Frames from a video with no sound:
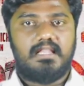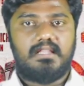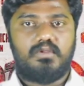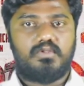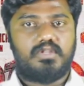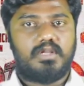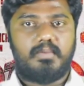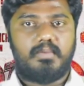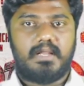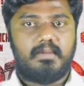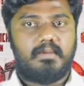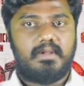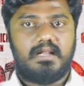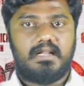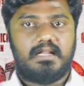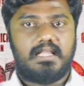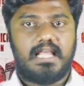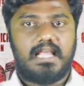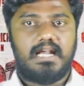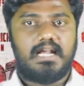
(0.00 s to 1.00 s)
அந்த
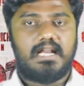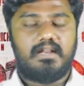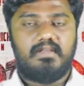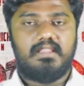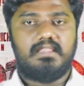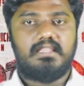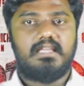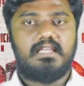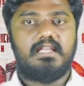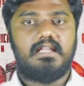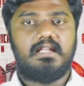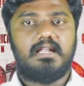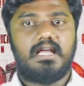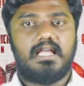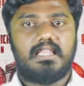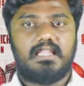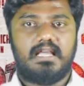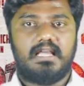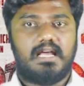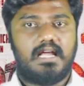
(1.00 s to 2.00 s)
ருத்ரபிரபரன் கேரக்டர் வந்து
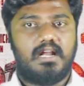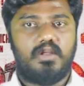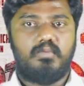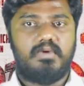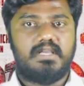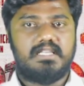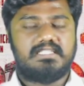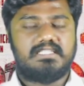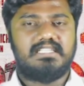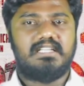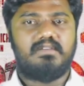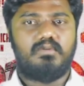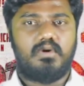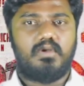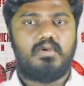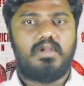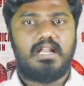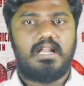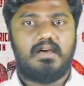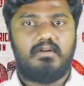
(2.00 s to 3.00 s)
அதை அனுபவிச்சுட்டு
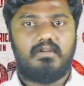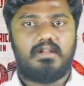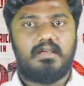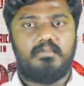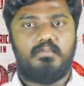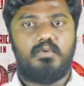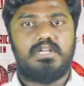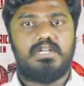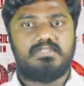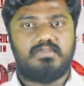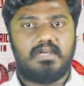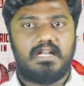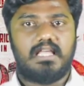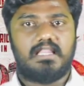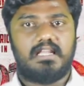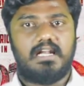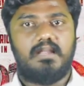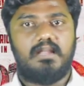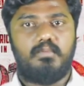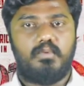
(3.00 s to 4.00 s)
ஒருவேளை அவருக்கு போலீஸ் வேலை
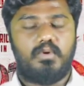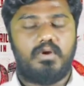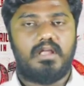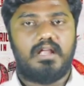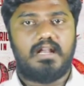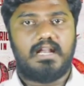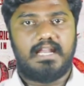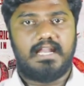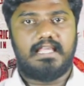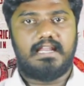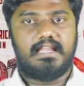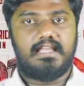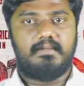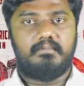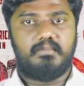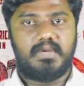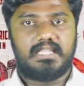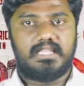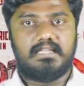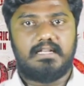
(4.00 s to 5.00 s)
அதனால் போகலான்னு நினைக்கிறேன்
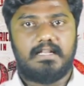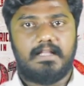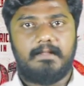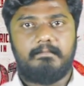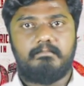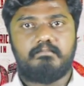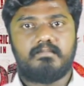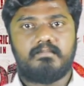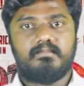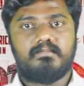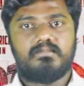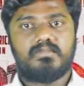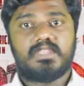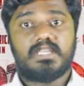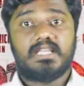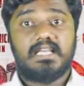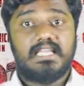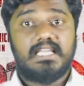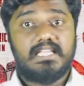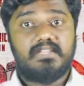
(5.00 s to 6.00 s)
படத்தில்
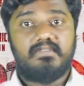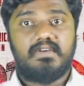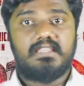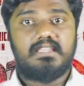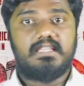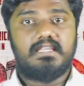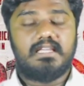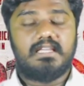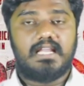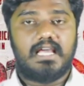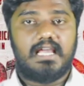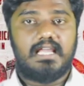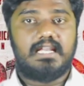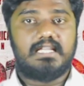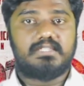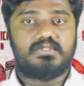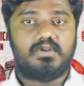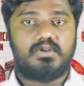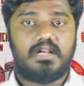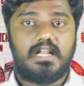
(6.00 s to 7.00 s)
இது வந்து நான்
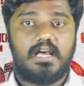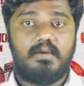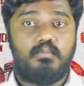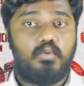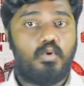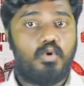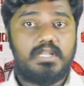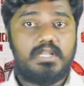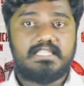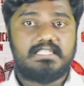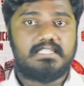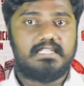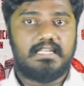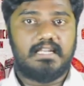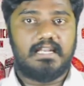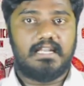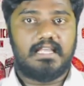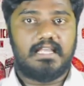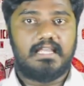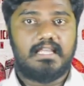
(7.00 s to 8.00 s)
என்ன சொல்கிறேன்னா
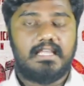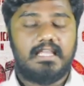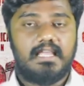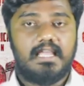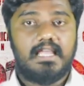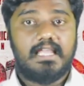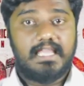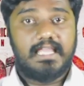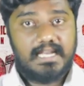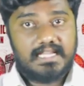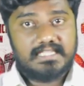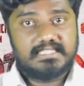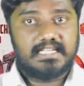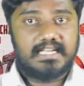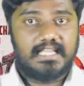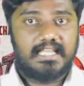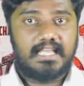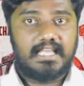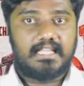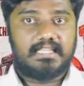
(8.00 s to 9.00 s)
போலீஸுன்னு இல்லை
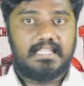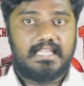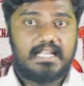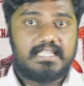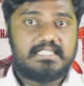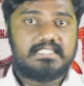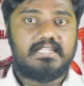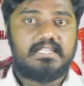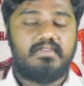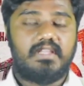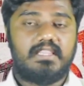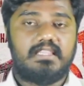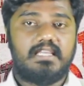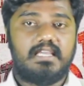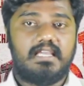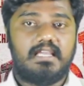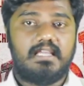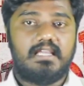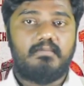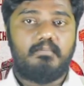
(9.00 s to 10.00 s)
இளைஞனே அந்த இளைஞன்
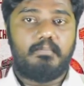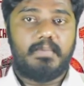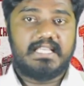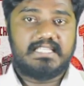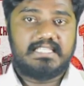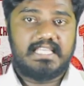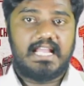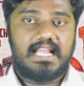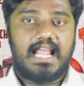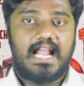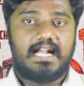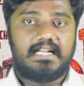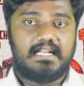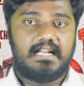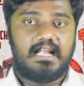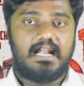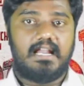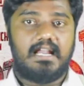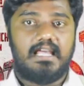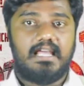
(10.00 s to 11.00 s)
வந்து பிசிஆர்
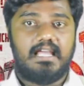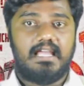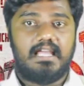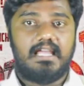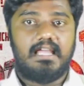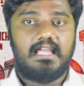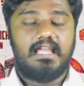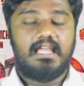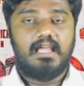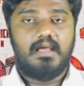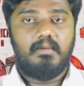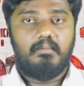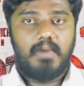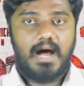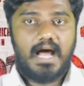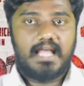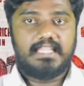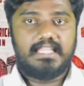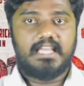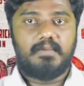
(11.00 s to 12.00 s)
ஆக்டினால்
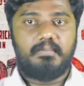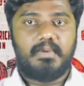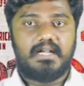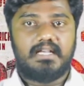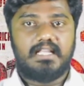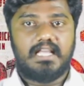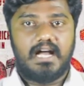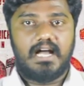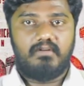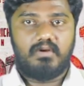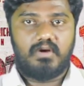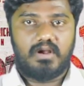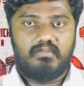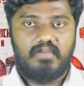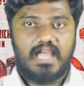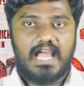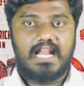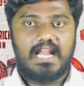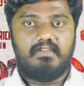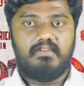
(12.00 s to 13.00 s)
பாதிக்கப்பட்டு அவனோட
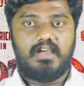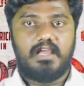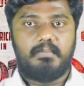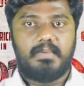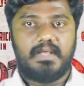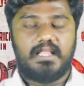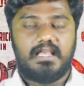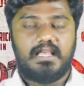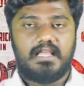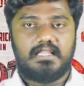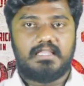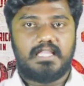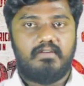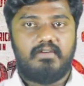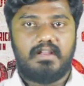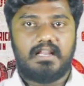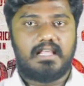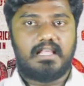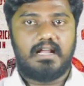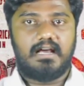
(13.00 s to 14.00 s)
வேலை வாய்ப்பை
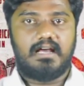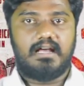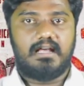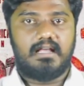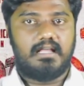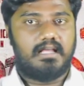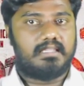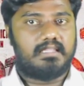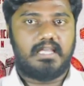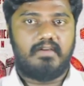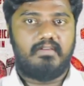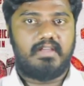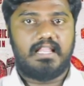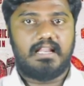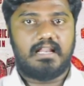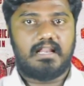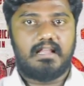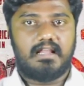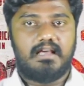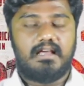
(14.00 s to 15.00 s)
தவிர்க்கிறான்
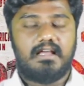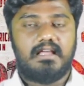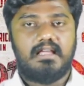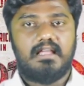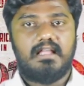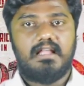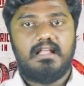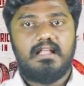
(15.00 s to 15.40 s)
தவறிடுறான்